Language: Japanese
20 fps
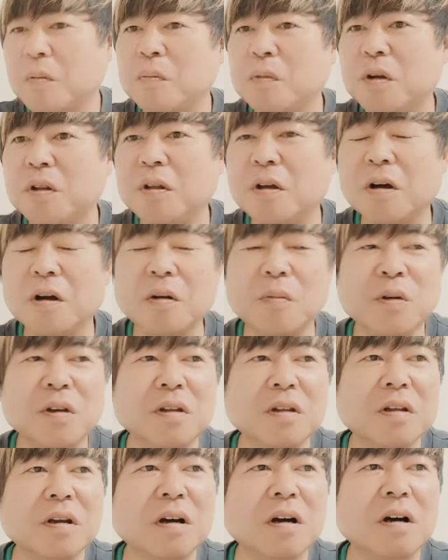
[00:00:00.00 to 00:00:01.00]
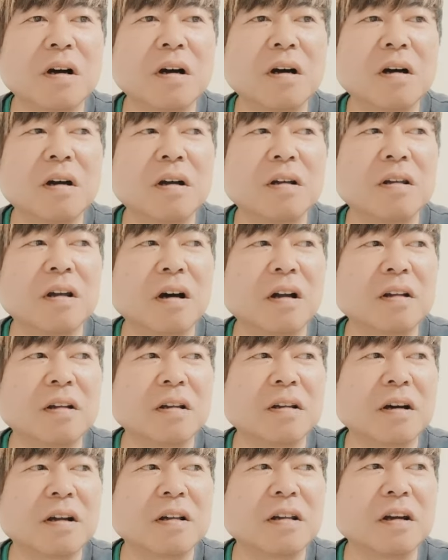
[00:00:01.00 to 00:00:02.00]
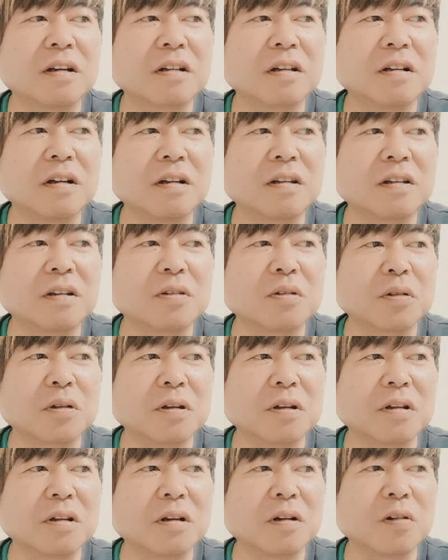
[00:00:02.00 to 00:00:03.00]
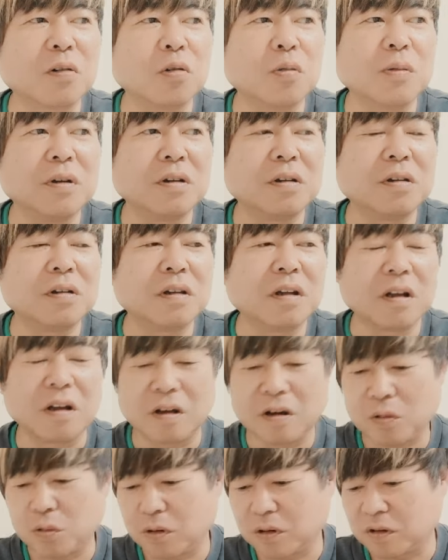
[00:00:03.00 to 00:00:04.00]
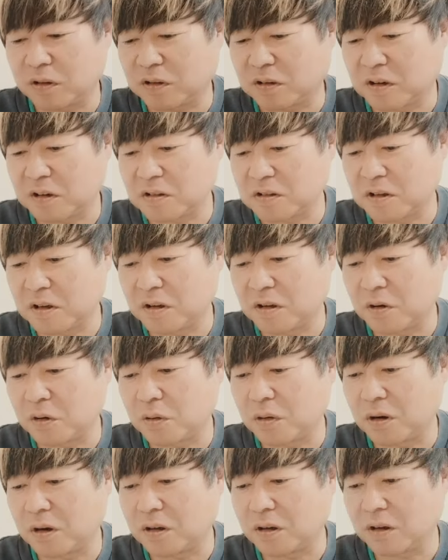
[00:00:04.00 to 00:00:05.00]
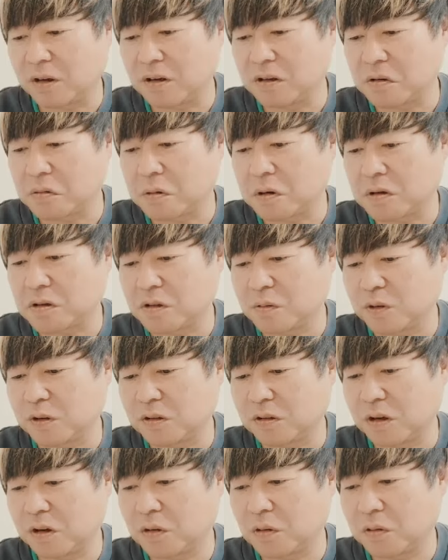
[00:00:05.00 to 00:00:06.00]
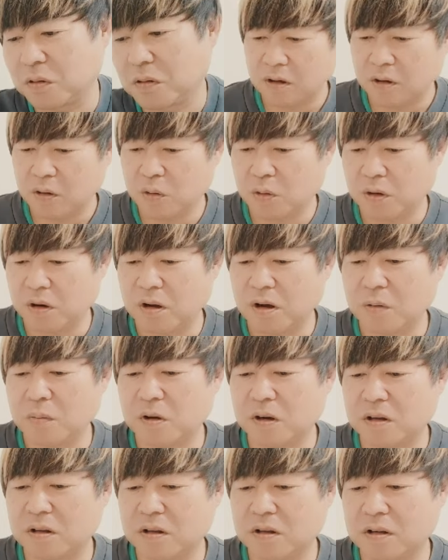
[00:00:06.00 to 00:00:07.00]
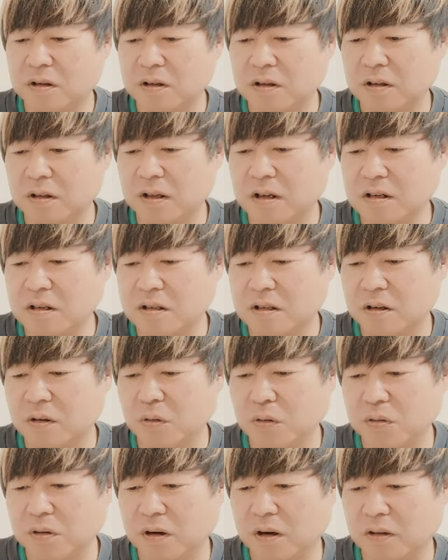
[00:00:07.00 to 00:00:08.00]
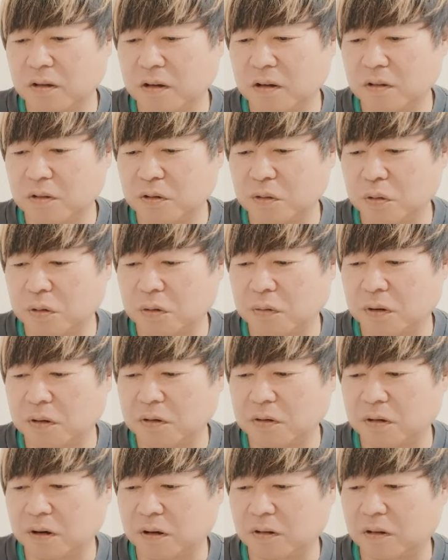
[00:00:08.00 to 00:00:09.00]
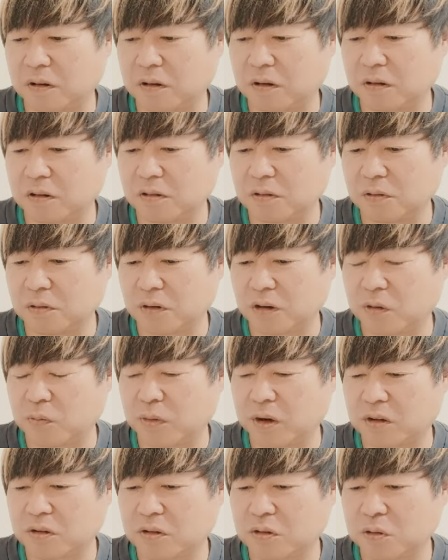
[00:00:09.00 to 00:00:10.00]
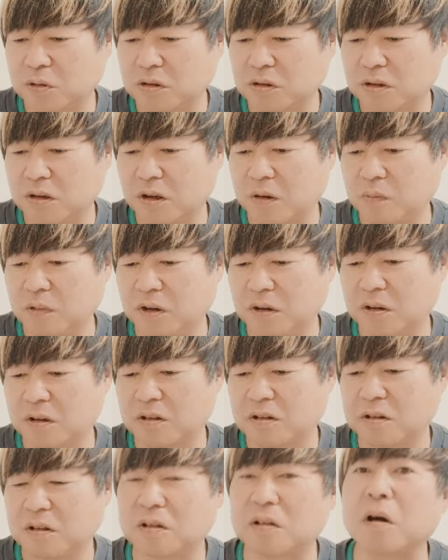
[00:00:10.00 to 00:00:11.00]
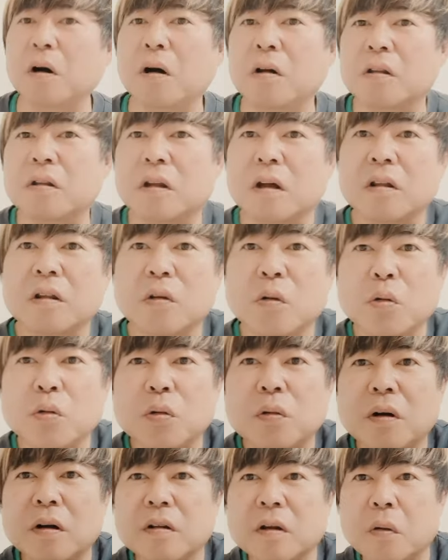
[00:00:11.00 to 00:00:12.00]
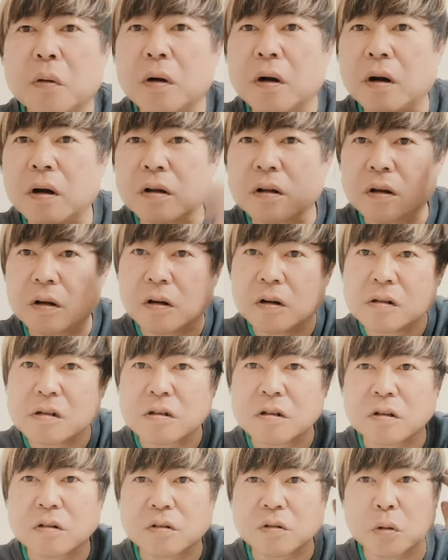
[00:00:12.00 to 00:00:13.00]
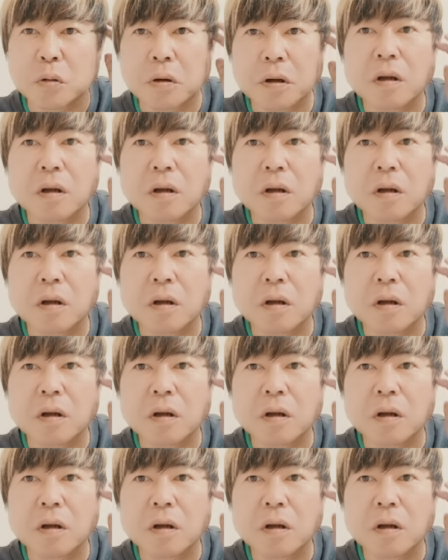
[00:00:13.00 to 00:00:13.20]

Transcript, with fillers: みんながみんな、誰だ誰だってなってる時に垂れ込みって、こうやって晒してんだろうなって感じはしますけど、これがまっちゃんに対してよく働くのか悪く働くのか別としてみんな知りたかったってことなんだろうなって感じですよ